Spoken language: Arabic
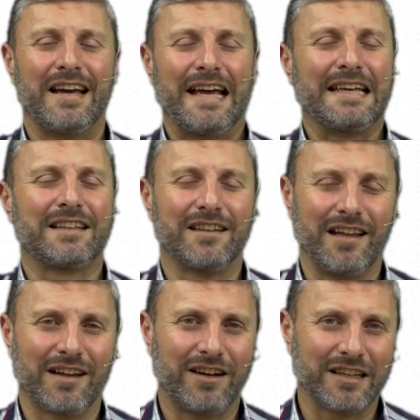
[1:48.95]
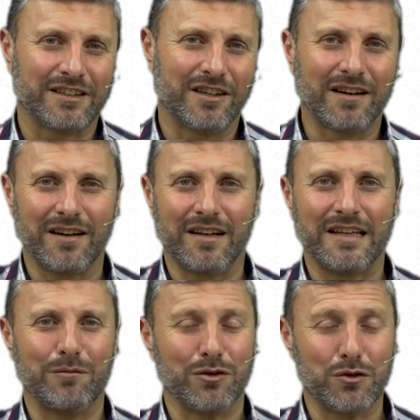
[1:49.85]
آيتنا اللي راح نختارها
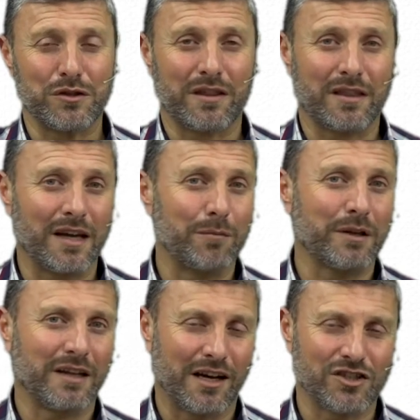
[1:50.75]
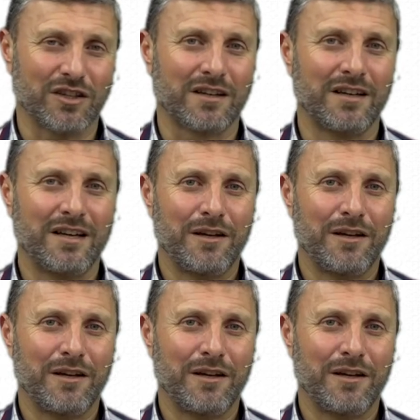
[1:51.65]
هي من الجزء الثامن عشر